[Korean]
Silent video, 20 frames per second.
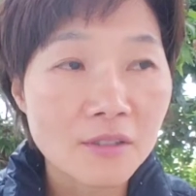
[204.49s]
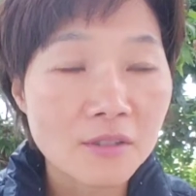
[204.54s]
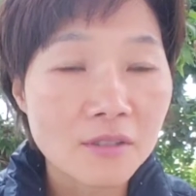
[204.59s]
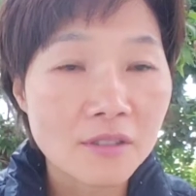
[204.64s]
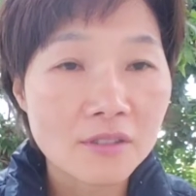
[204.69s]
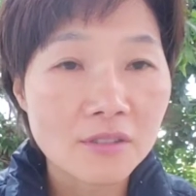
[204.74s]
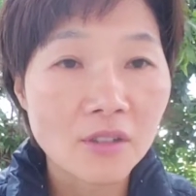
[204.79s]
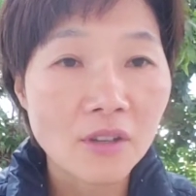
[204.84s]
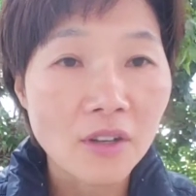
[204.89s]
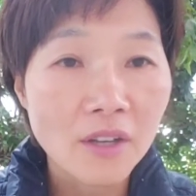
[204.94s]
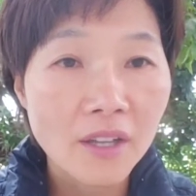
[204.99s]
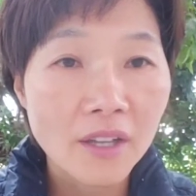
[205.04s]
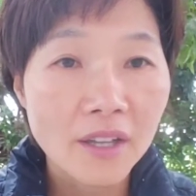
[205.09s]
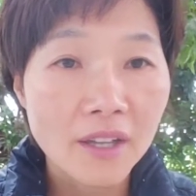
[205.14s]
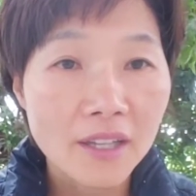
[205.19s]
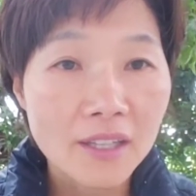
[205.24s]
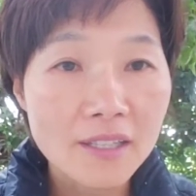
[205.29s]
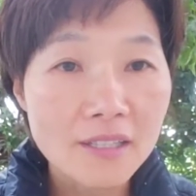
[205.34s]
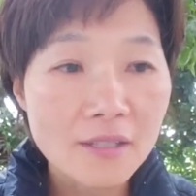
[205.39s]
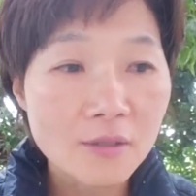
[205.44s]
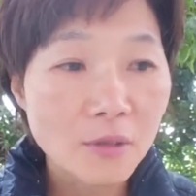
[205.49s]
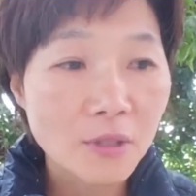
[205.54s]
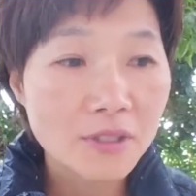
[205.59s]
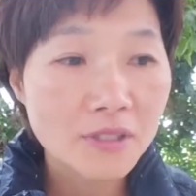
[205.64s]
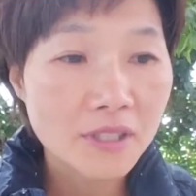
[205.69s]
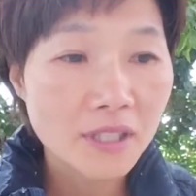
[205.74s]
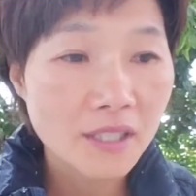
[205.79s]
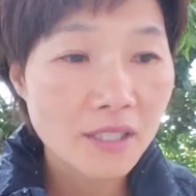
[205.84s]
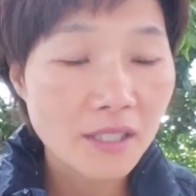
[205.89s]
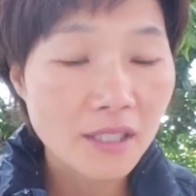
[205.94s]
그래서 에이즈
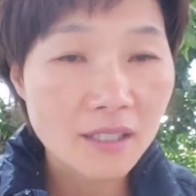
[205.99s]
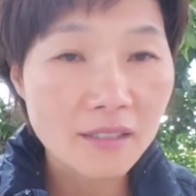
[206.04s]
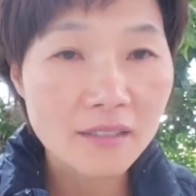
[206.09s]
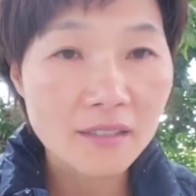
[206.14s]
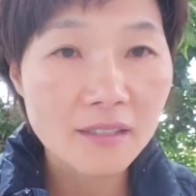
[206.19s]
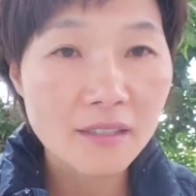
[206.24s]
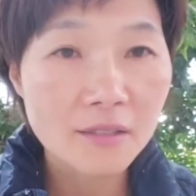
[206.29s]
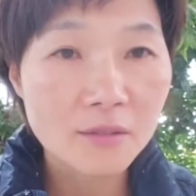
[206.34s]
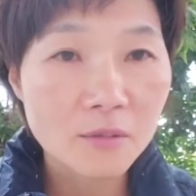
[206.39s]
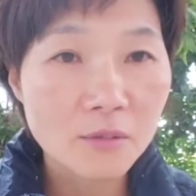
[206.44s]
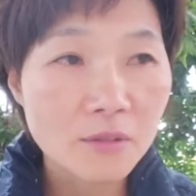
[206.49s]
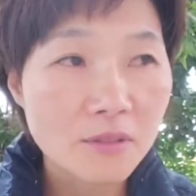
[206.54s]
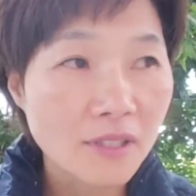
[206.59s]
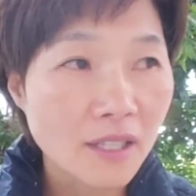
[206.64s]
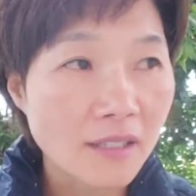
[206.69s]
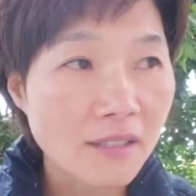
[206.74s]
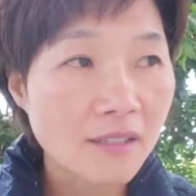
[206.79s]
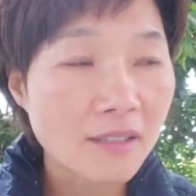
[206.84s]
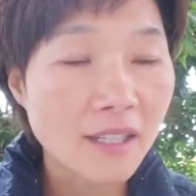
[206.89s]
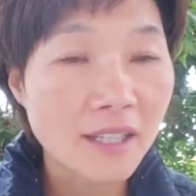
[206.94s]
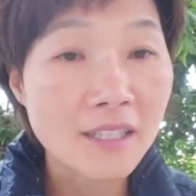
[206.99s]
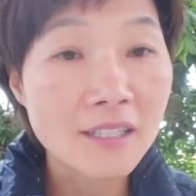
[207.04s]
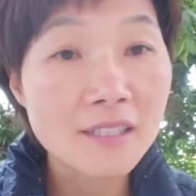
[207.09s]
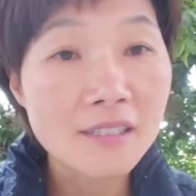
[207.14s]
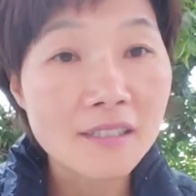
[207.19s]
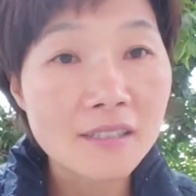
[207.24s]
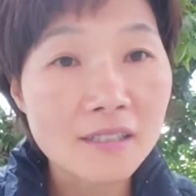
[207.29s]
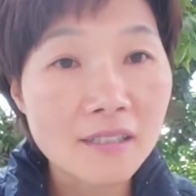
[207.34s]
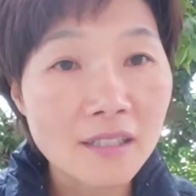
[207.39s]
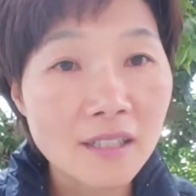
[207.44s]
환자라 하더라도 다른
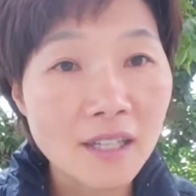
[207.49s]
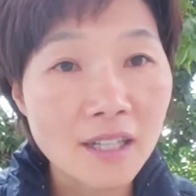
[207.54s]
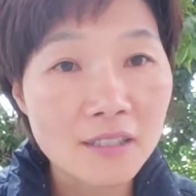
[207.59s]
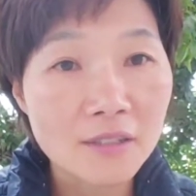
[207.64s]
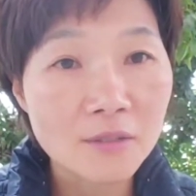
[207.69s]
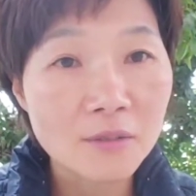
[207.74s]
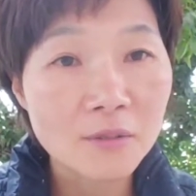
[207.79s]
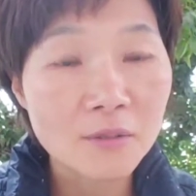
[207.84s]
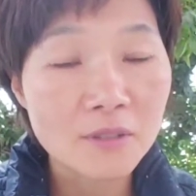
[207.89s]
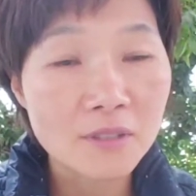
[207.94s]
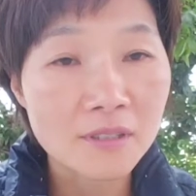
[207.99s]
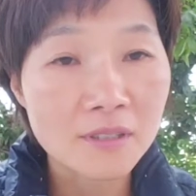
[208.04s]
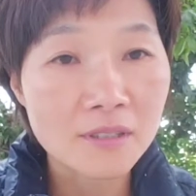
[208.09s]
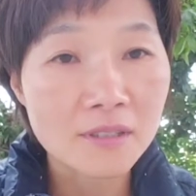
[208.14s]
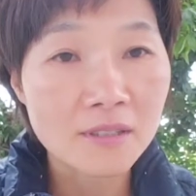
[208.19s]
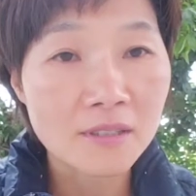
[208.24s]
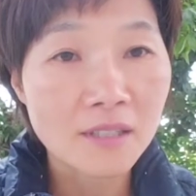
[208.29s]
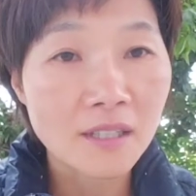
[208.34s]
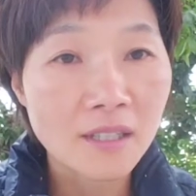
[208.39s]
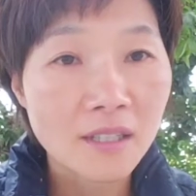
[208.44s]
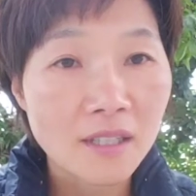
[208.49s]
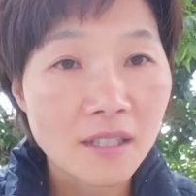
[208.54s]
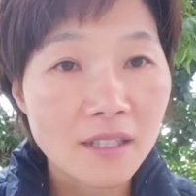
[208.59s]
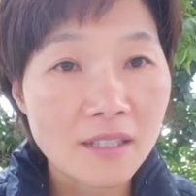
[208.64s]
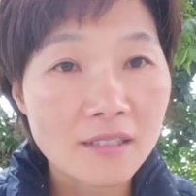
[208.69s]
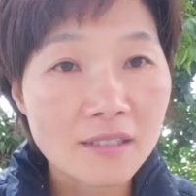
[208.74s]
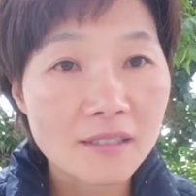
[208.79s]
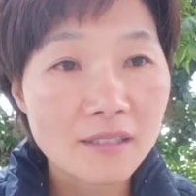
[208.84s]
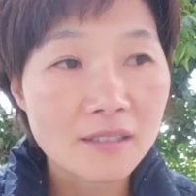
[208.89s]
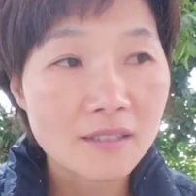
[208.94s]
에이즈를 갖고 있는
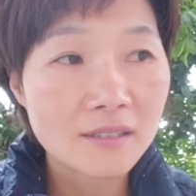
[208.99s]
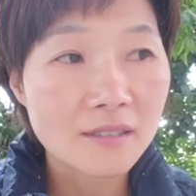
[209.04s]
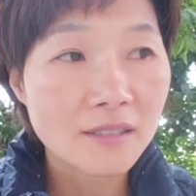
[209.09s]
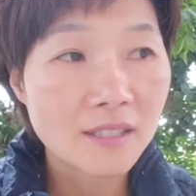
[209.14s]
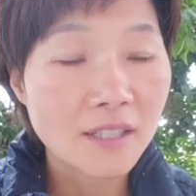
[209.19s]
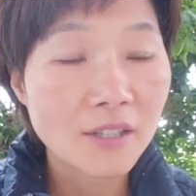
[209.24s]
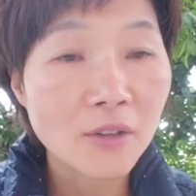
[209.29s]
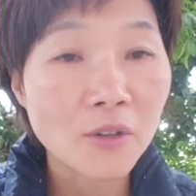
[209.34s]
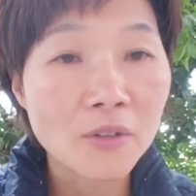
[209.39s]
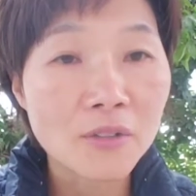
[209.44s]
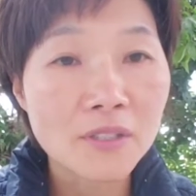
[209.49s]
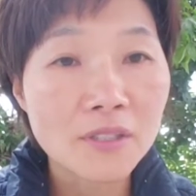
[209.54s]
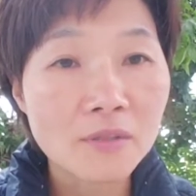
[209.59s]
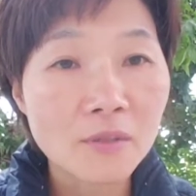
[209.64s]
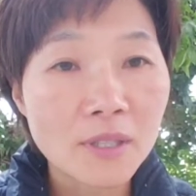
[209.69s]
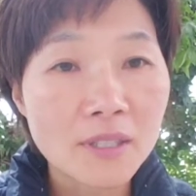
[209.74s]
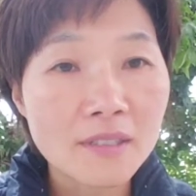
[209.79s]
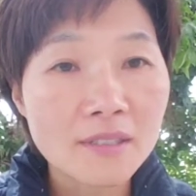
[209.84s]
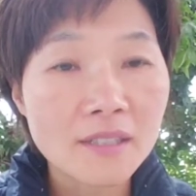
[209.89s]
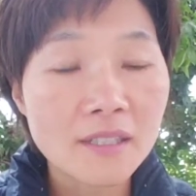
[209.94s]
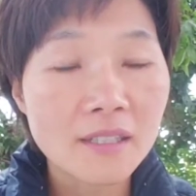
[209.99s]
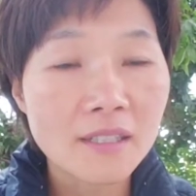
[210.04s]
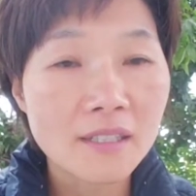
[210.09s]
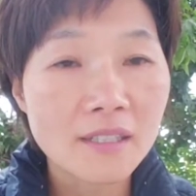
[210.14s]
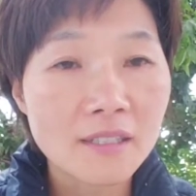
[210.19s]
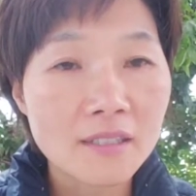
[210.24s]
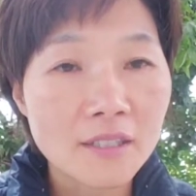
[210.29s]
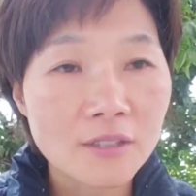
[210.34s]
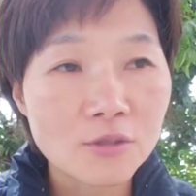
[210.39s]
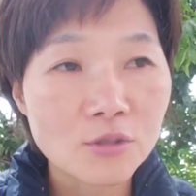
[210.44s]
에이즈에 걸린 환자에게
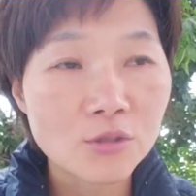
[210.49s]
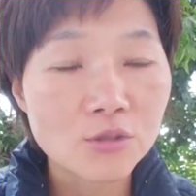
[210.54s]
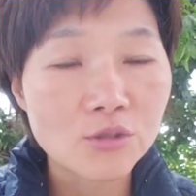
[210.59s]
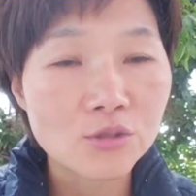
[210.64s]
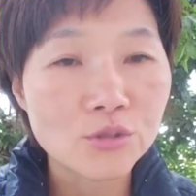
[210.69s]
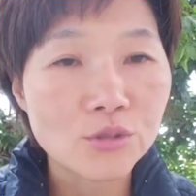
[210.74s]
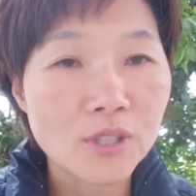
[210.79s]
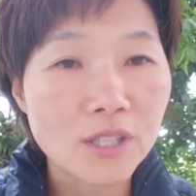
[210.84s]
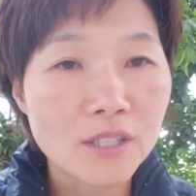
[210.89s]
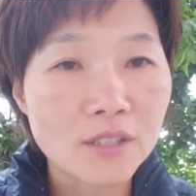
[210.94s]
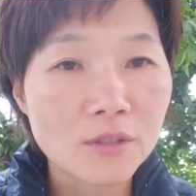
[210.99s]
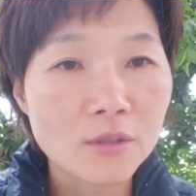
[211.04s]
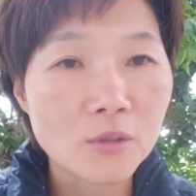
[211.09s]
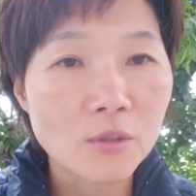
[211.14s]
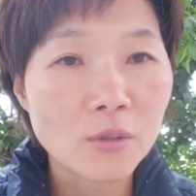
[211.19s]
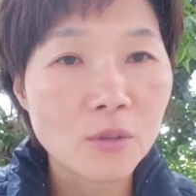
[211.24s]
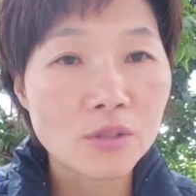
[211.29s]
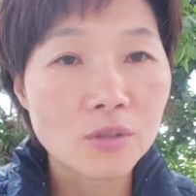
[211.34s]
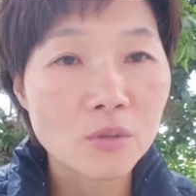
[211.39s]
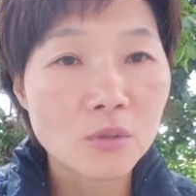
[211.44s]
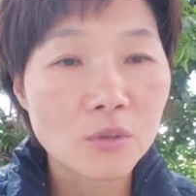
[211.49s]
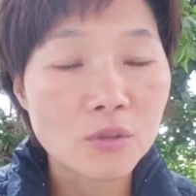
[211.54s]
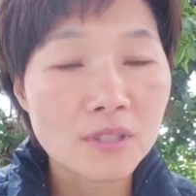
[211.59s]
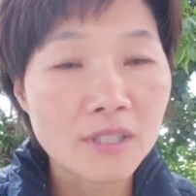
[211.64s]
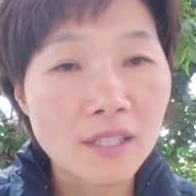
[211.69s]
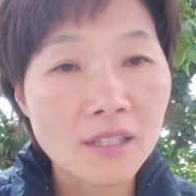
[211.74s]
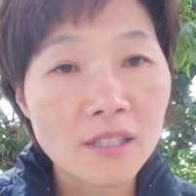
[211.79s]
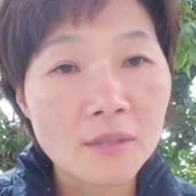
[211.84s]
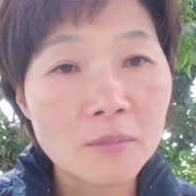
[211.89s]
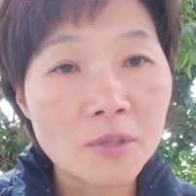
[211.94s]
이제 줄 수가 있고 그
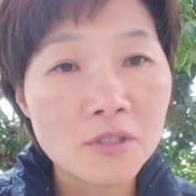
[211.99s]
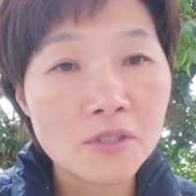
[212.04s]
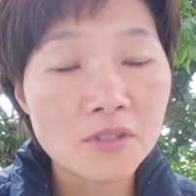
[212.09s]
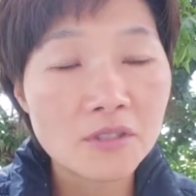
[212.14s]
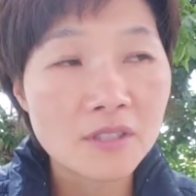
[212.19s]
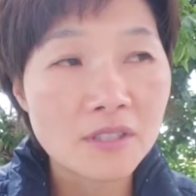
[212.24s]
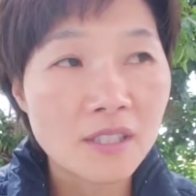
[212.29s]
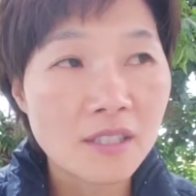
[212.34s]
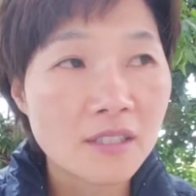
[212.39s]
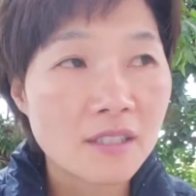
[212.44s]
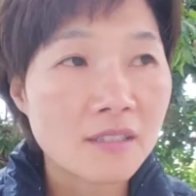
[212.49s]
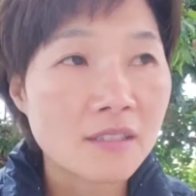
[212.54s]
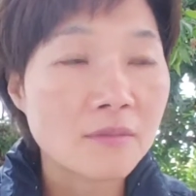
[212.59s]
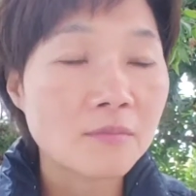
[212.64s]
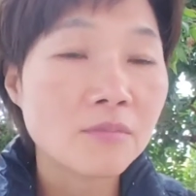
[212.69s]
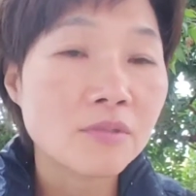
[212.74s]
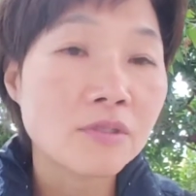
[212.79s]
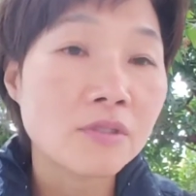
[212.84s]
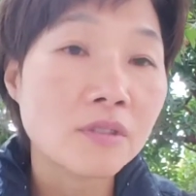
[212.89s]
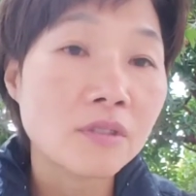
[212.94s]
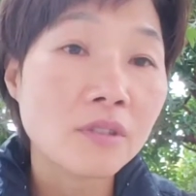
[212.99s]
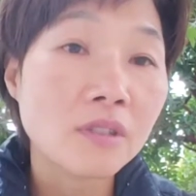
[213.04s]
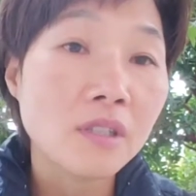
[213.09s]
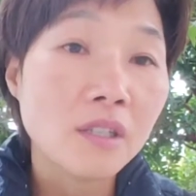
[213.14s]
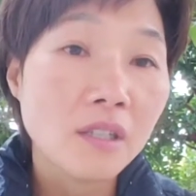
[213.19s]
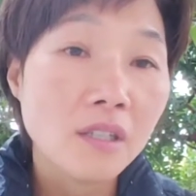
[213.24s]
자가 면역 질환 있는 분들